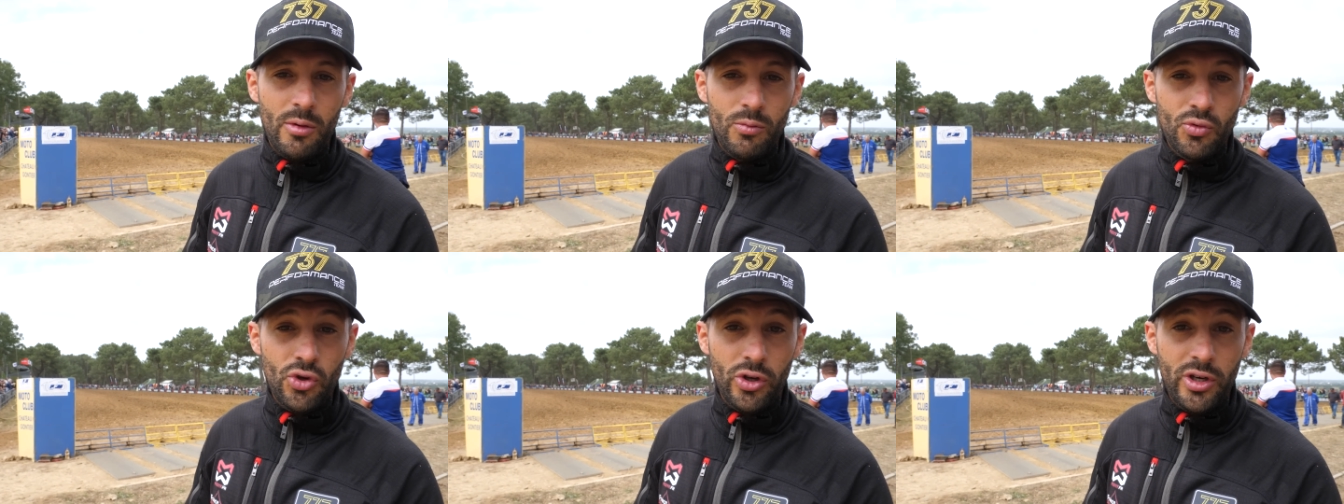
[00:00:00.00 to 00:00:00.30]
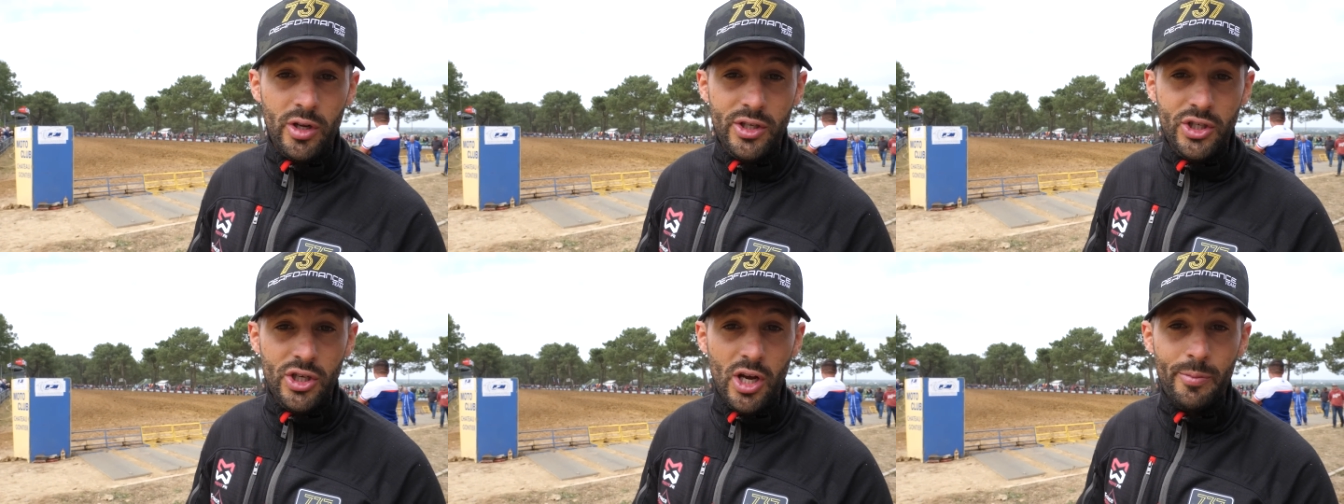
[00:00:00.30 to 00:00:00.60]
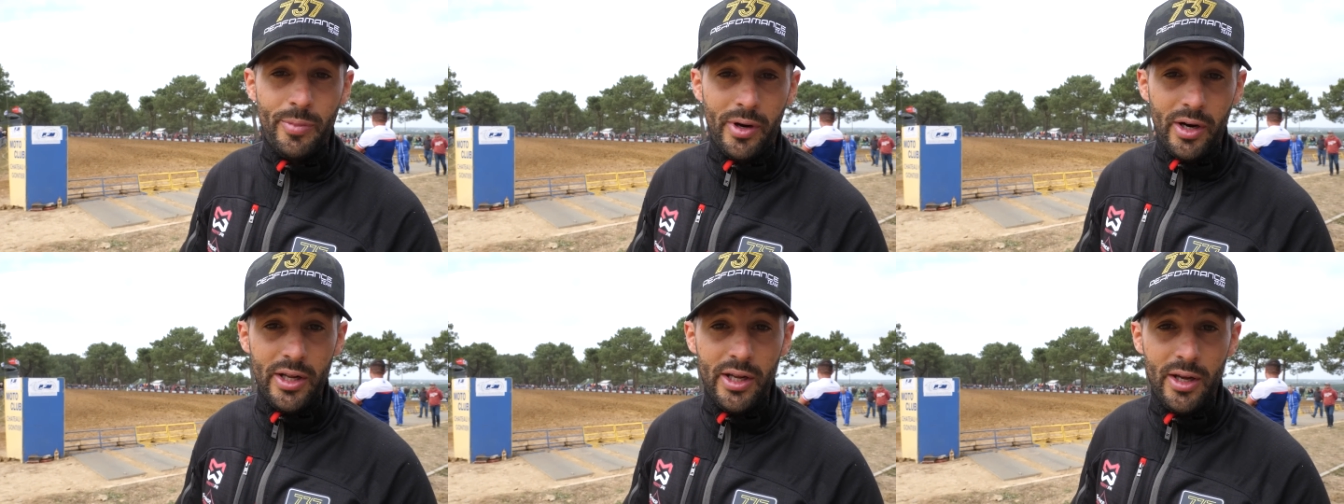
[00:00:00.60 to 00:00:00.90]
comme j'en ai
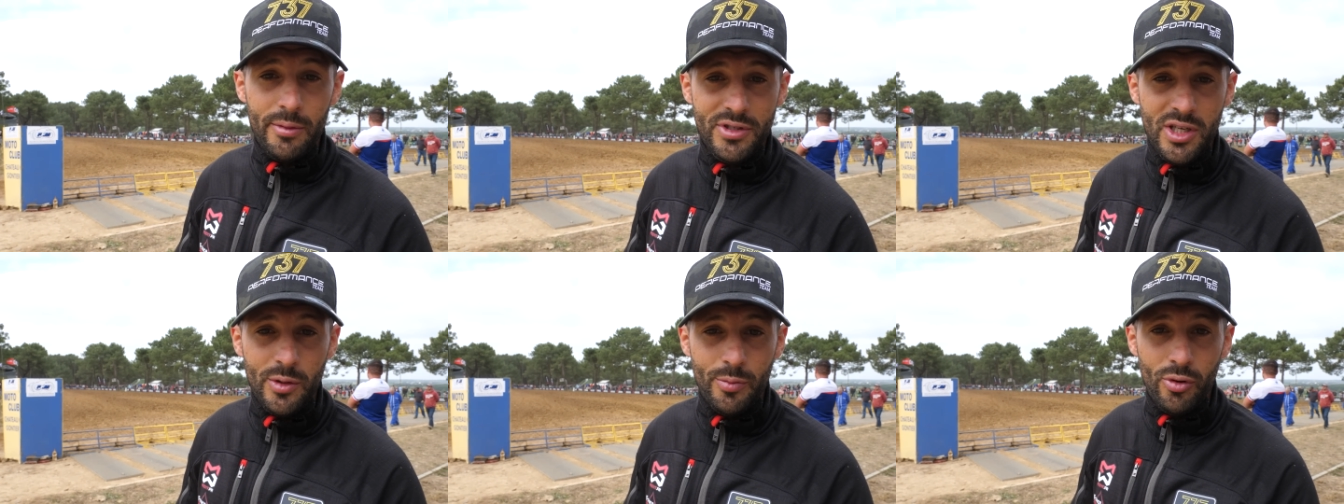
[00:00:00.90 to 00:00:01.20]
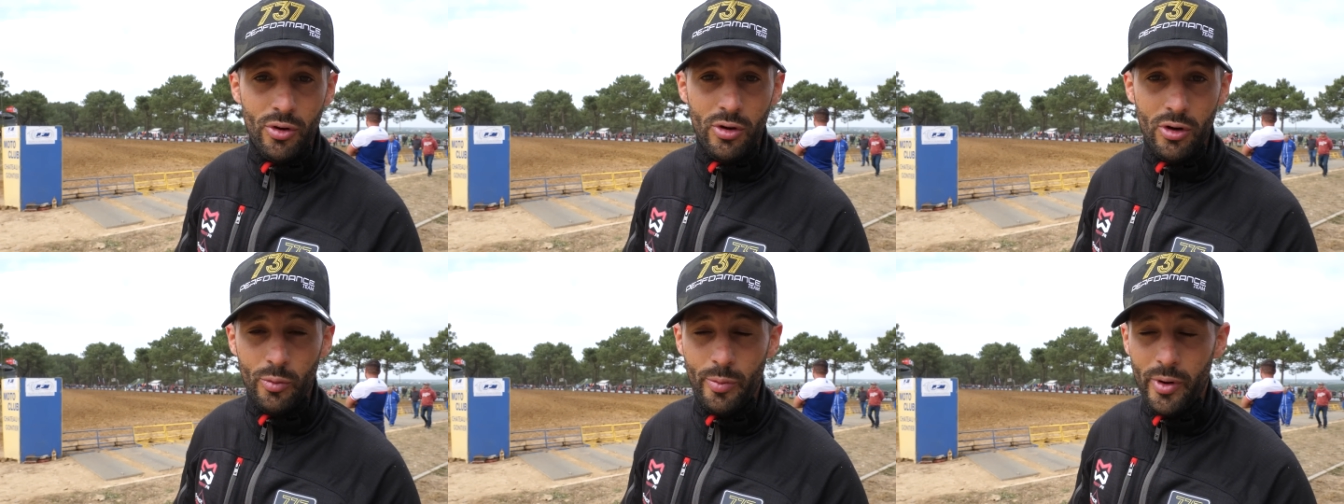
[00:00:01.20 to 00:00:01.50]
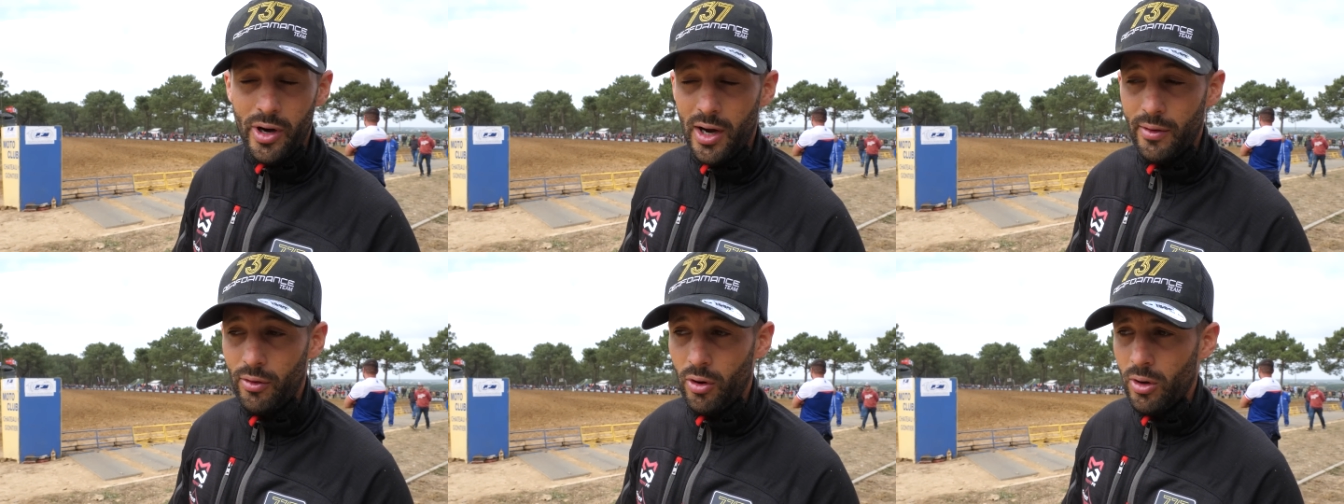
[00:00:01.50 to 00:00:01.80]
déjà parlé un petit peu
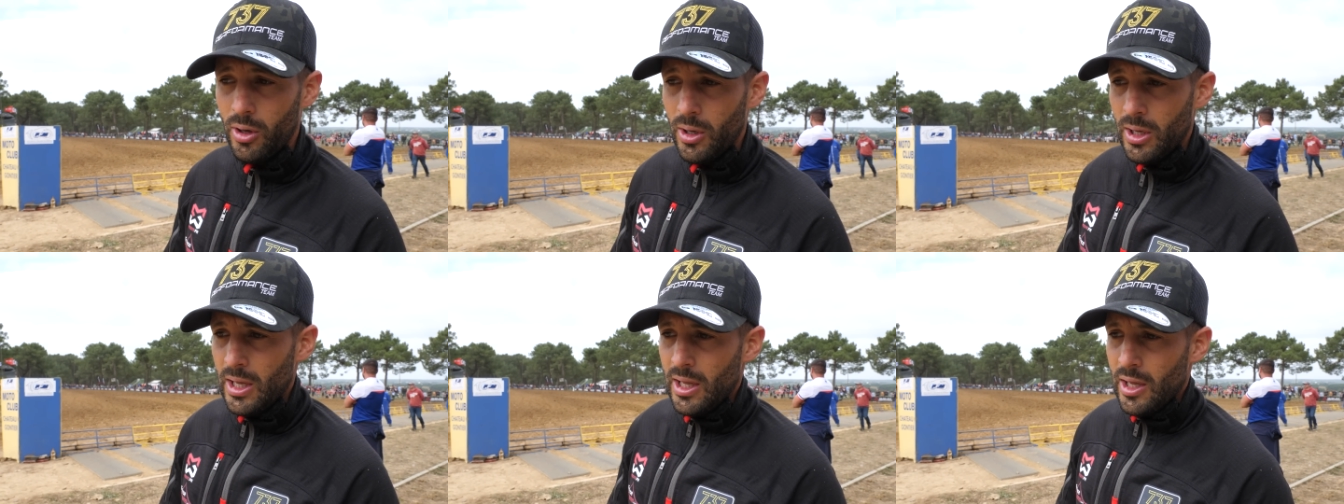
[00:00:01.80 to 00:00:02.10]
auparavant.